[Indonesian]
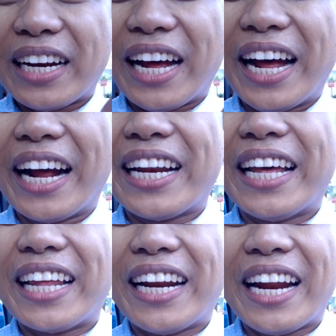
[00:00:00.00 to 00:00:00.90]
nah
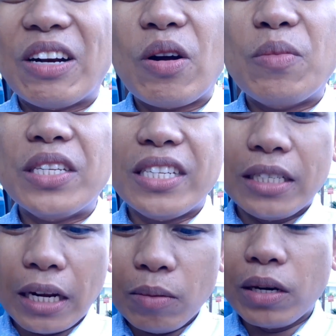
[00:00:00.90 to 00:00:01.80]
kelihatan ada dua biji
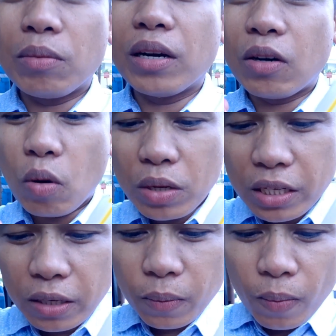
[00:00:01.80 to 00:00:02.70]
jadi benar-benar dua
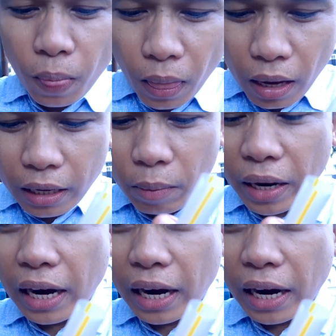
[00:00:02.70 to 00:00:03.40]
biji gimana